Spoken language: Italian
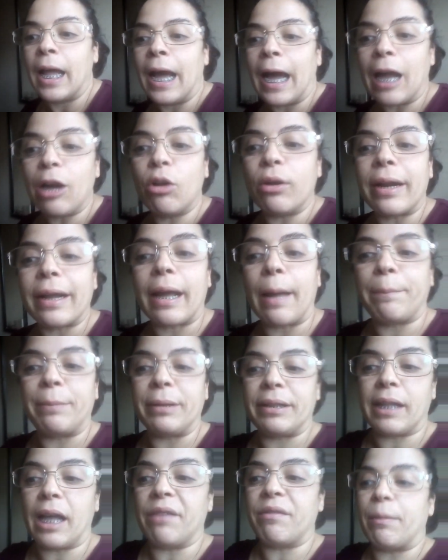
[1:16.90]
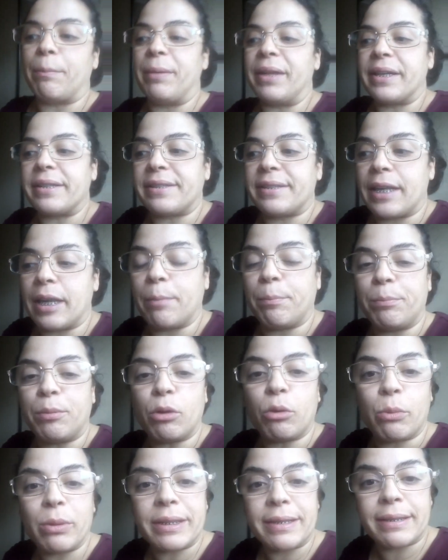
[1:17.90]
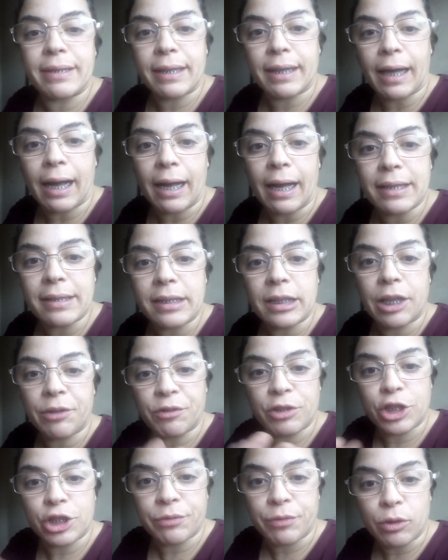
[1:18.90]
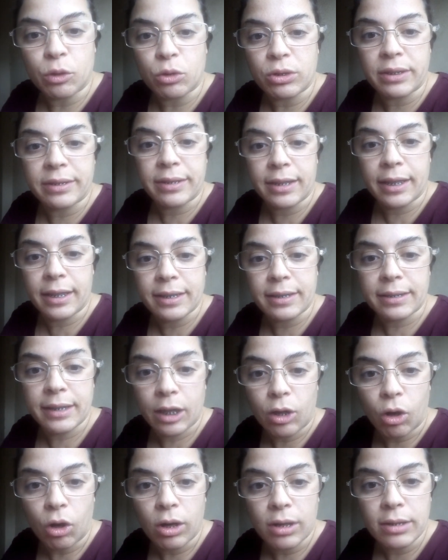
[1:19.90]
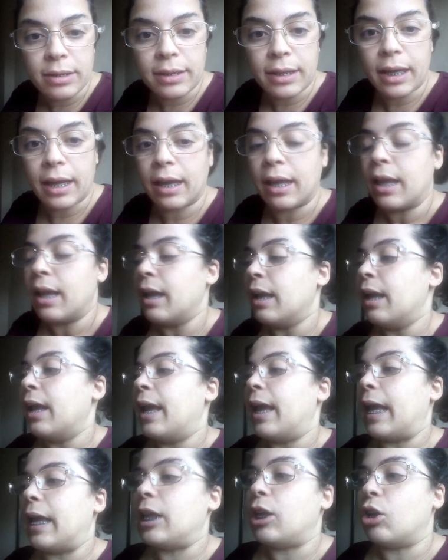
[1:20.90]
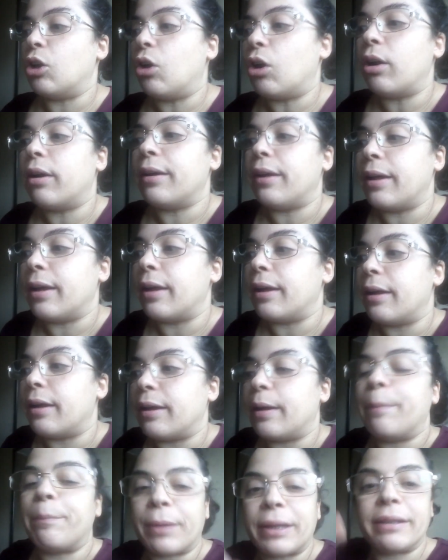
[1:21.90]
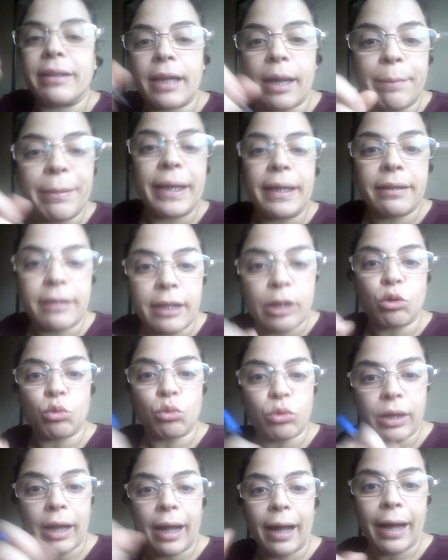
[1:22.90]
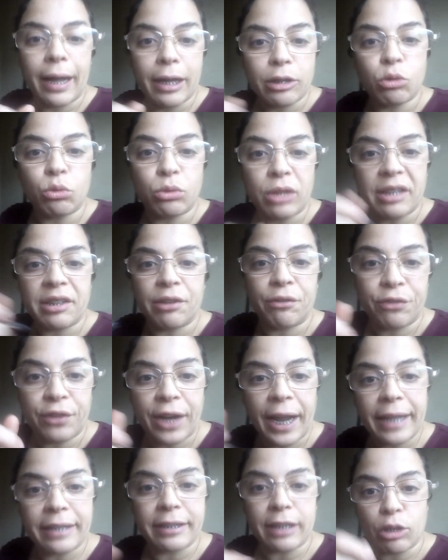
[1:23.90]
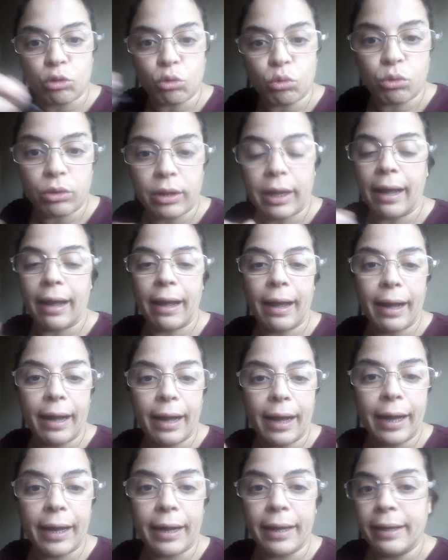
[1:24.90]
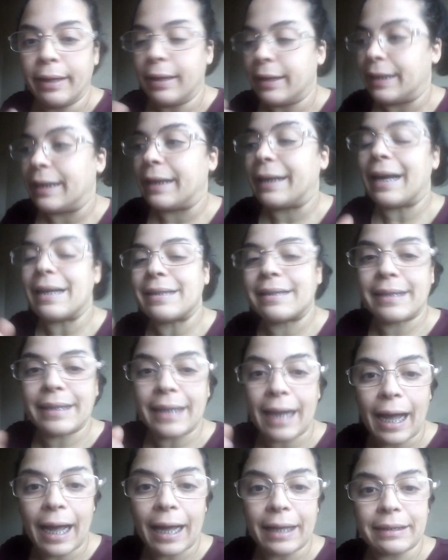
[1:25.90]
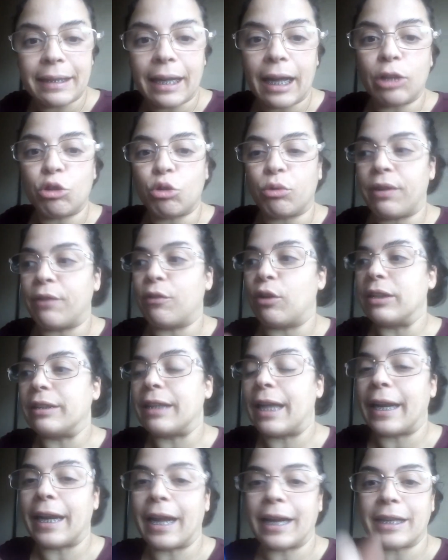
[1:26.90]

Allora capitava per esempio in questi casi che facevano queste cose e io eh, praticamente tutta, tutta di fretta, tutta incasinata, dovevo andare